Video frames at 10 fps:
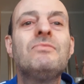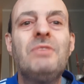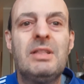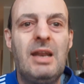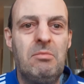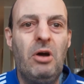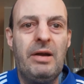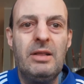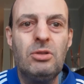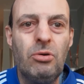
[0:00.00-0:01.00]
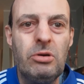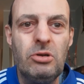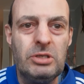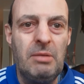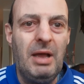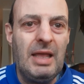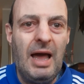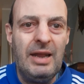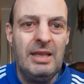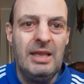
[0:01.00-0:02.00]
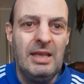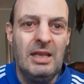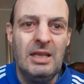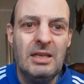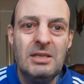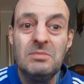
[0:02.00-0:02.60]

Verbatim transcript: Vedremo al ritorno se magari